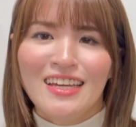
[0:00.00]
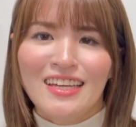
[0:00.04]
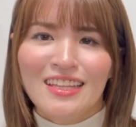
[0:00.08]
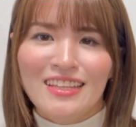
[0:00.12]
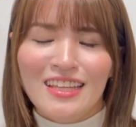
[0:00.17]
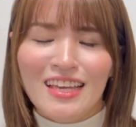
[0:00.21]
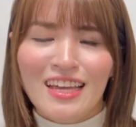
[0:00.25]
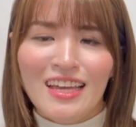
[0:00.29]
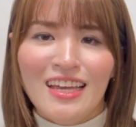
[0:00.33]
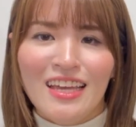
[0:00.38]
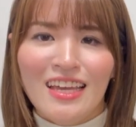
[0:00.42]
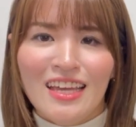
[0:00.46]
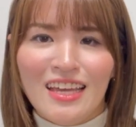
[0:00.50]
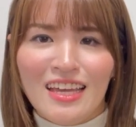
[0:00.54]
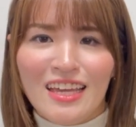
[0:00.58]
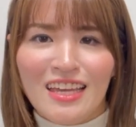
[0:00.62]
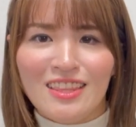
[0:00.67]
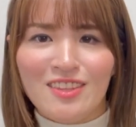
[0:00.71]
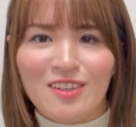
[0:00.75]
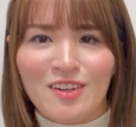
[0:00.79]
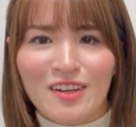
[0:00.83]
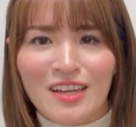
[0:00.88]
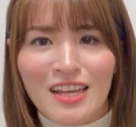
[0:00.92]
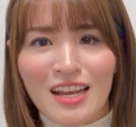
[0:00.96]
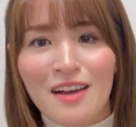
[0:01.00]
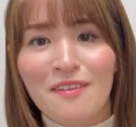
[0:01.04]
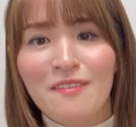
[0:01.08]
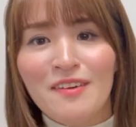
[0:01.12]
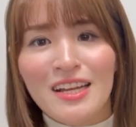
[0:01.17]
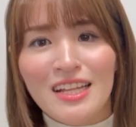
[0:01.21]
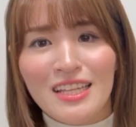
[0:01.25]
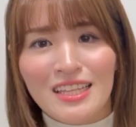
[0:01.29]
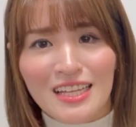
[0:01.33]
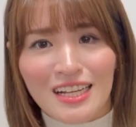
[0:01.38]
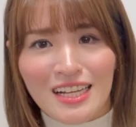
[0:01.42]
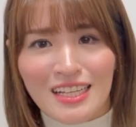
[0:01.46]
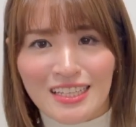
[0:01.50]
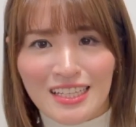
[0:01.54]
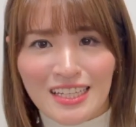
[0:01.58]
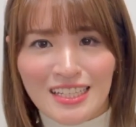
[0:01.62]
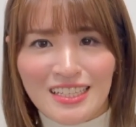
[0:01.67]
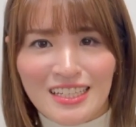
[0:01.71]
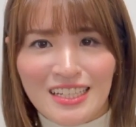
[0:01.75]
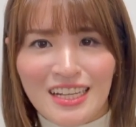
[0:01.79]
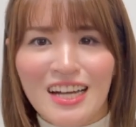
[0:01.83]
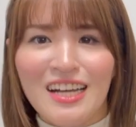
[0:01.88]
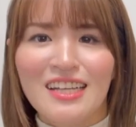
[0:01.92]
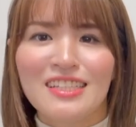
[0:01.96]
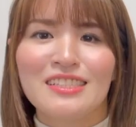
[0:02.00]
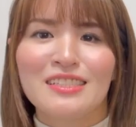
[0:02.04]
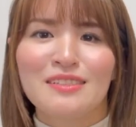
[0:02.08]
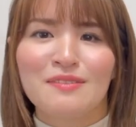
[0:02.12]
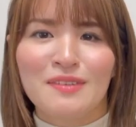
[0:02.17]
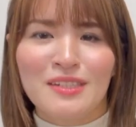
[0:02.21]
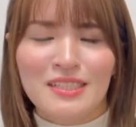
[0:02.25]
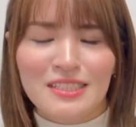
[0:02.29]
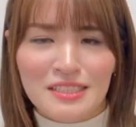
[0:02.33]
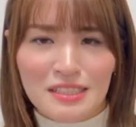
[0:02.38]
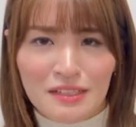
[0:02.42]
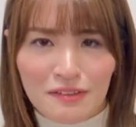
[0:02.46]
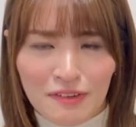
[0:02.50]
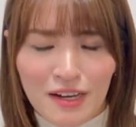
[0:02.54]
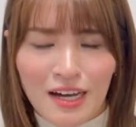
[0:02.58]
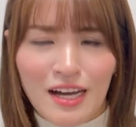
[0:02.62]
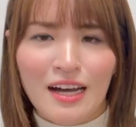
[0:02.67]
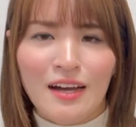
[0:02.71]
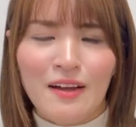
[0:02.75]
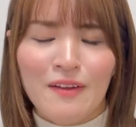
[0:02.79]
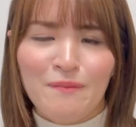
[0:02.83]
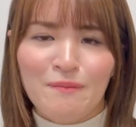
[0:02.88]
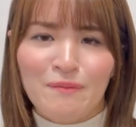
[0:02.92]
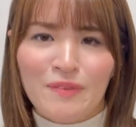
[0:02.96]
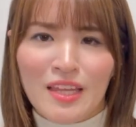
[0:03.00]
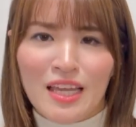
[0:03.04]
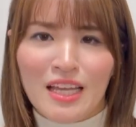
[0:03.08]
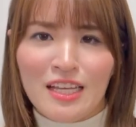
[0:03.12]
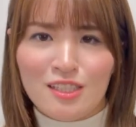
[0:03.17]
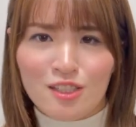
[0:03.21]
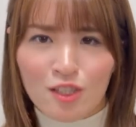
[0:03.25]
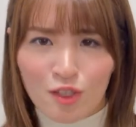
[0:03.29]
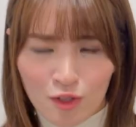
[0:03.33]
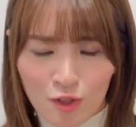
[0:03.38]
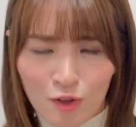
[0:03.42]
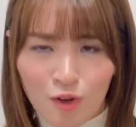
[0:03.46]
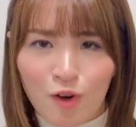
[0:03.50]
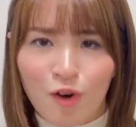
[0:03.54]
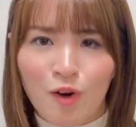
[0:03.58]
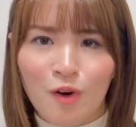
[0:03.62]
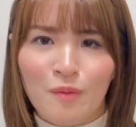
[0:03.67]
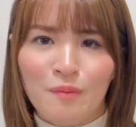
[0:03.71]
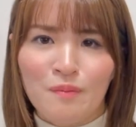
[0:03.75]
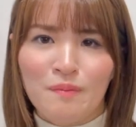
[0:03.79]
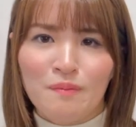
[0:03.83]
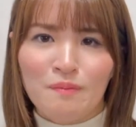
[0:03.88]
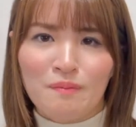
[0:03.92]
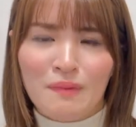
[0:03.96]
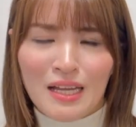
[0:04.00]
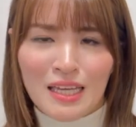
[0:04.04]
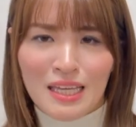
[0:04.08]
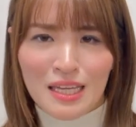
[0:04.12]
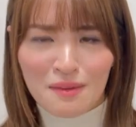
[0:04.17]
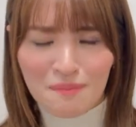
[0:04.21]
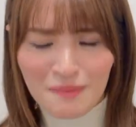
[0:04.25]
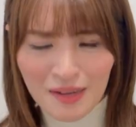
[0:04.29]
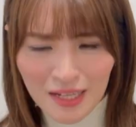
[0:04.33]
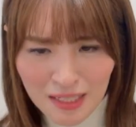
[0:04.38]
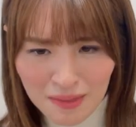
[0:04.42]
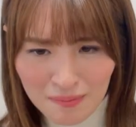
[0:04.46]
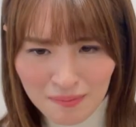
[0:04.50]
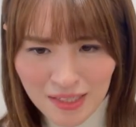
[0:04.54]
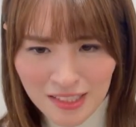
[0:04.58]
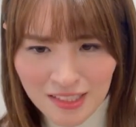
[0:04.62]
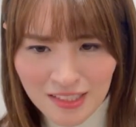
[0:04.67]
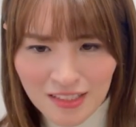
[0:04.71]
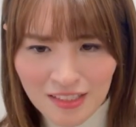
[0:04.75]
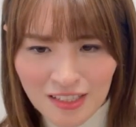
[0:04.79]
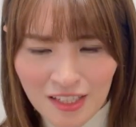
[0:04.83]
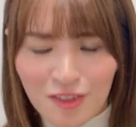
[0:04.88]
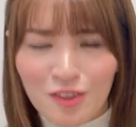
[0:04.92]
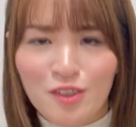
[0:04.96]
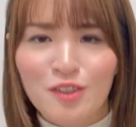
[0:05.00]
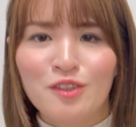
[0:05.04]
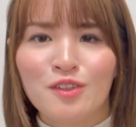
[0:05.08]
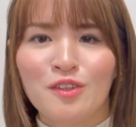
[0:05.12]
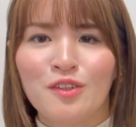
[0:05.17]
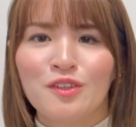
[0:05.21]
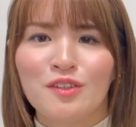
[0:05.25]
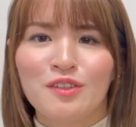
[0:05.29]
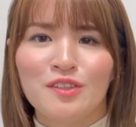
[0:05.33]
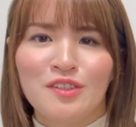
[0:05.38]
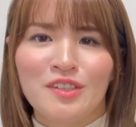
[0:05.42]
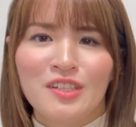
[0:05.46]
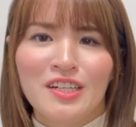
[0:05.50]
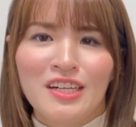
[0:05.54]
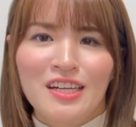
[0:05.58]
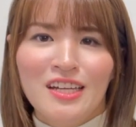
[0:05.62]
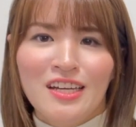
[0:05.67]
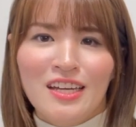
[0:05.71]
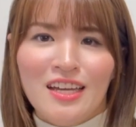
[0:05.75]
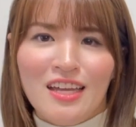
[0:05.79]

で、えーと、選ばれた方に関しましては、えー、その後、まあ、決まりましたよという、